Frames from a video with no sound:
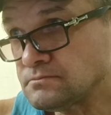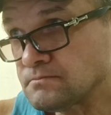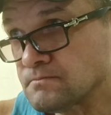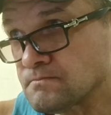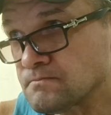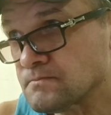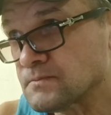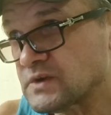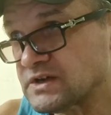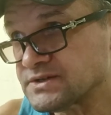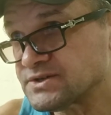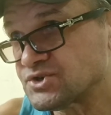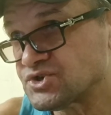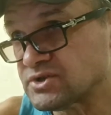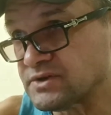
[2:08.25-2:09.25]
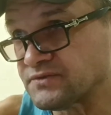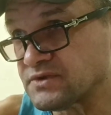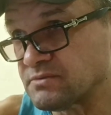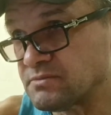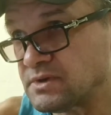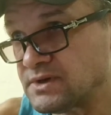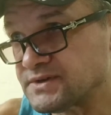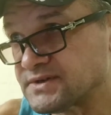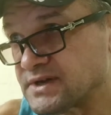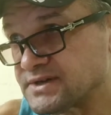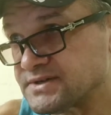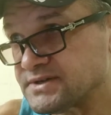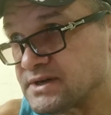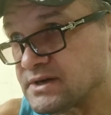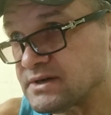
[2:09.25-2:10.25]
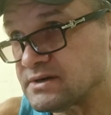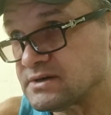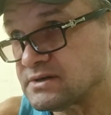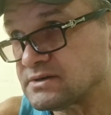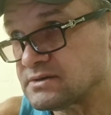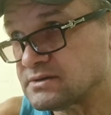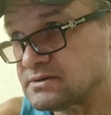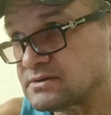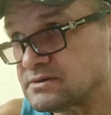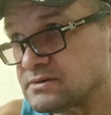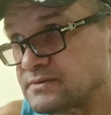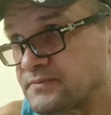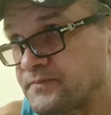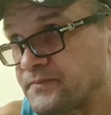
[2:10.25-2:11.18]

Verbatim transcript: значит, автомобилист в гостях. Э,